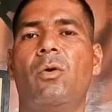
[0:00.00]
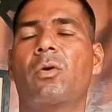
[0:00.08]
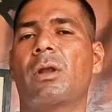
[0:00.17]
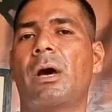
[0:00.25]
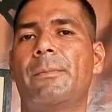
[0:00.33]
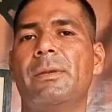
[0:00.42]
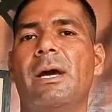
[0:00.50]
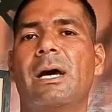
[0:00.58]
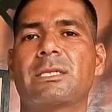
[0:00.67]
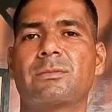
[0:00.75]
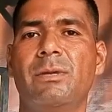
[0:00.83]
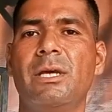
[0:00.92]
और अभी
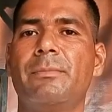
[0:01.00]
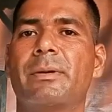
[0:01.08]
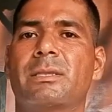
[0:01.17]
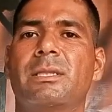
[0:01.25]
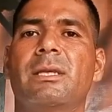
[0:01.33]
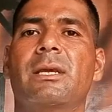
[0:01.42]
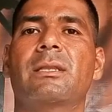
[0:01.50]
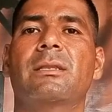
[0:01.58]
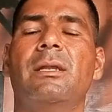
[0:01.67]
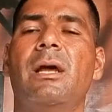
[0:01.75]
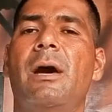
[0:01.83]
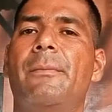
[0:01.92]
अजमेर भर्ती के
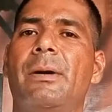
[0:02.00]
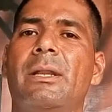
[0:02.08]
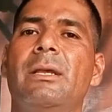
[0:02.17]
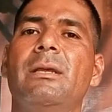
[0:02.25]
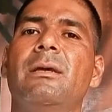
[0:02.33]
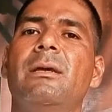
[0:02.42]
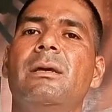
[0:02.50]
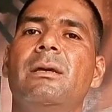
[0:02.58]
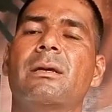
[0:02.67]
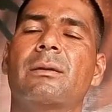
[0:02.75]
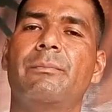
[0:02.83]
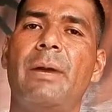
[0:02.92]
अंदर हमारे
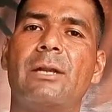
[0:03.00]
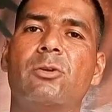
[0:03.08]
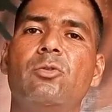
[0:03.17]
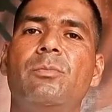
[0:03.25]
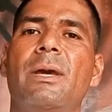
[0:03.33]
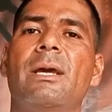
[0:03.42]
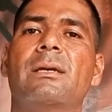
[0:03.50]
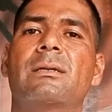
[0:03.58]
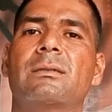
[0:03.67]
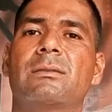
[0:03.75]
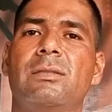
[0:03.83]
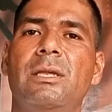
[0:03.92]
बैक टू
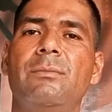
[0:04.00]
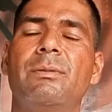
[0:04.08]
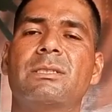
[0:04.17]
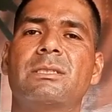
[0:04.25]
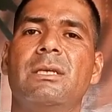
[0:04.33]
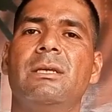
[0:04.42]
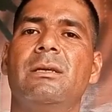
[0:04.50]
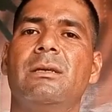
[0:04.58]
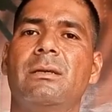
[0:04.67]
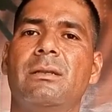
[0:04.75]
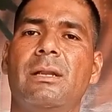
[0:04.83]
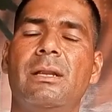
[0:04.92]
बैक तीन बच्चे
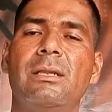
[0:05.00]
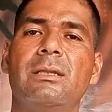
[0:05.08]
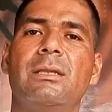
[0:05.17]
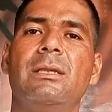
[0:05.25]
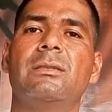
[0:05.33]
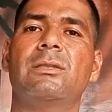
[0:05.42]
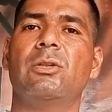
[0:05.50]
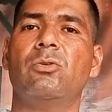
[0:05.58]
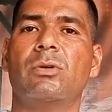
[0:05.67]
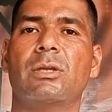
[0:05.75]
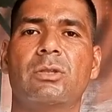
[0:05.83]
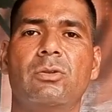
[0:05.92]
रनिंग की
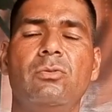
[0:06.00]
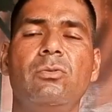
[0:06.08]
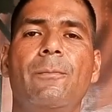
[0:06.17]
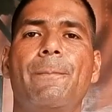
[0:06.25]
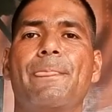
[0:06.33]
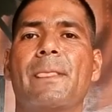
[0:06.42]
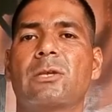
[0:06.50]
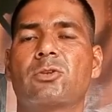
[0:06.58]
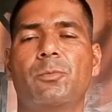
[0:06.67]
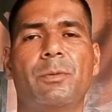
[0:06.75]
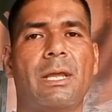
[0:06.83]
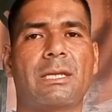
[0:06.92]
तीनों के तीनों
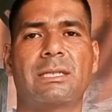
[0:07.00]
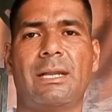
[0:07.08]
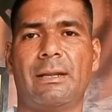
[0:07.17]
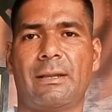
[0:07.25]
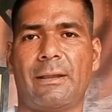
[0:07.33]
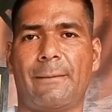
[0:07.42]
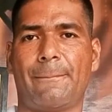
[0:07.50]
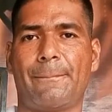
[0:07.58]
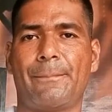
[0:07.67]
सुपर एक्सलेंट है